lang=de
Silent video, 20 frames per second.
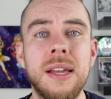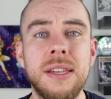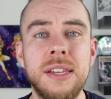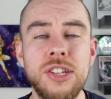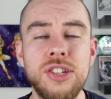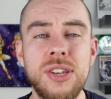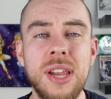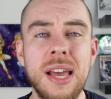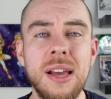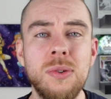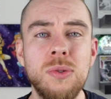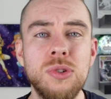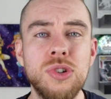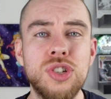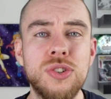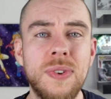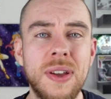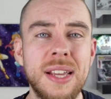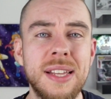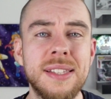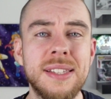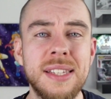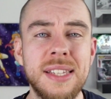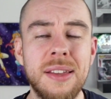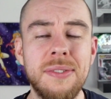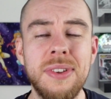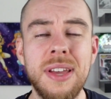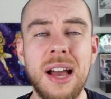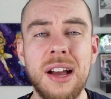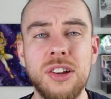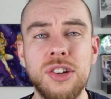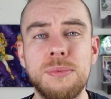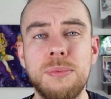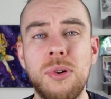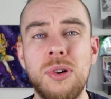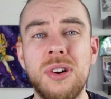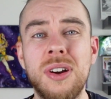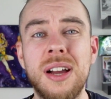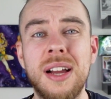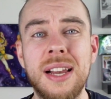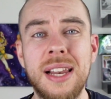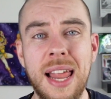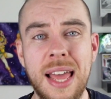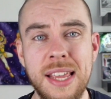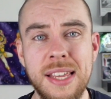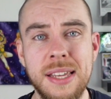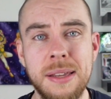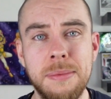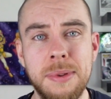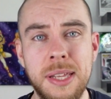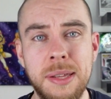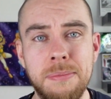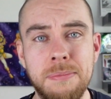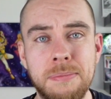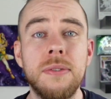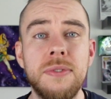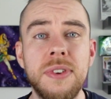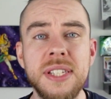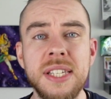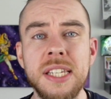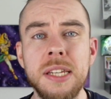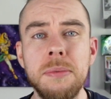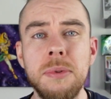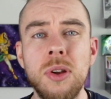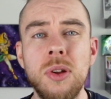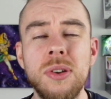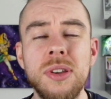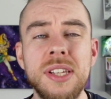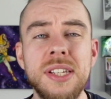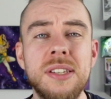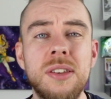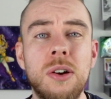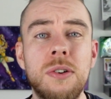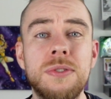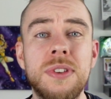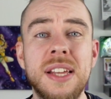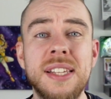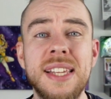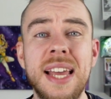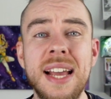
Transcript: Die Stärken und Schwächen sind ja wie angesprochen gleich geblieben. Wir sind immer noch nicht auf das